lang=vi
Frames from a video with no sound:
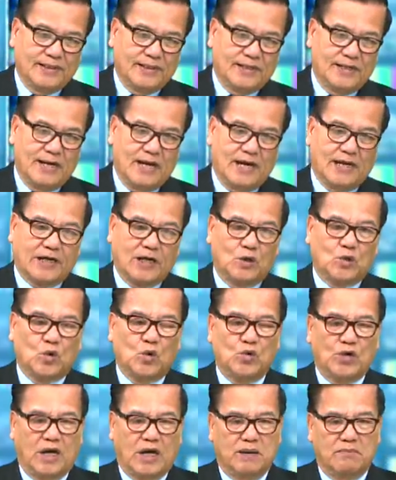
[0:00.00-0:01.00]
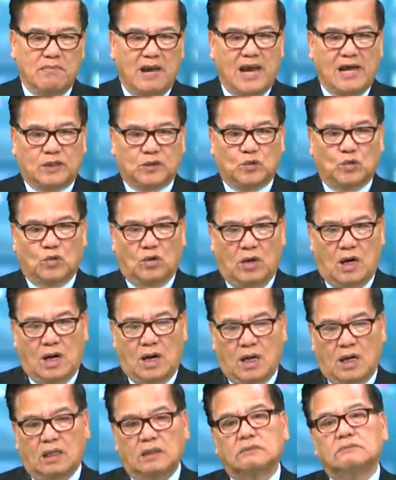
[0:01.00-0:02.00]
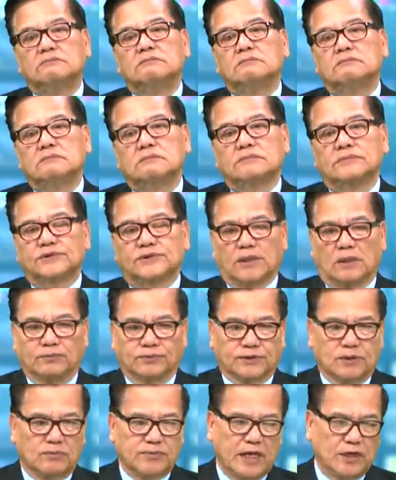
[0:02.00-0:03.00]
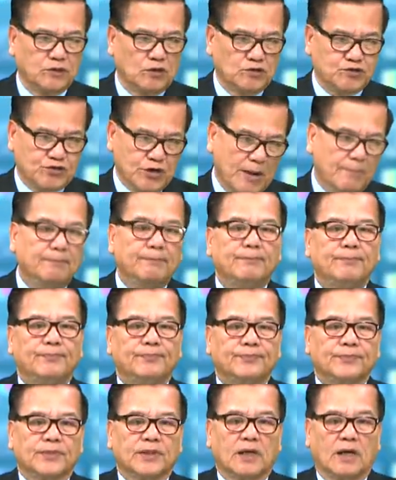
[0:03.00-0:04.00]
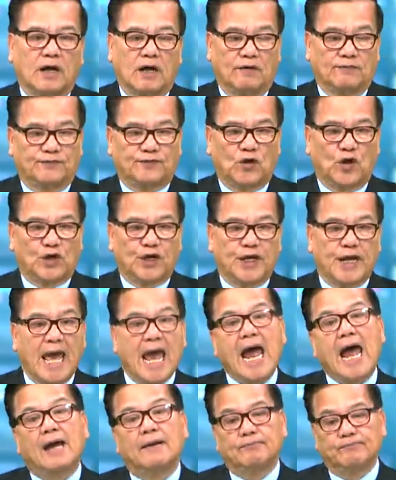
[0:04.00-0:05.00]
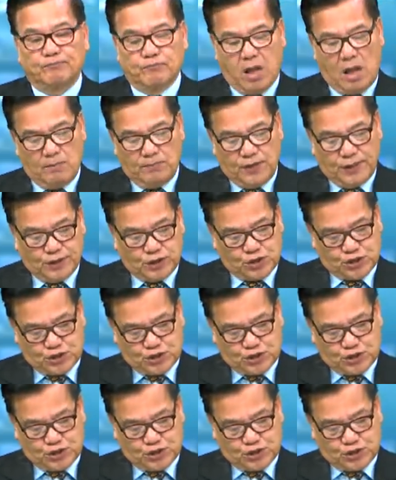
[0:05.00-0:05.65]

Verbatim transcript: là cái khu nghỉ mát của Tổng thống Donald Trump ở Florida, Palm Beach.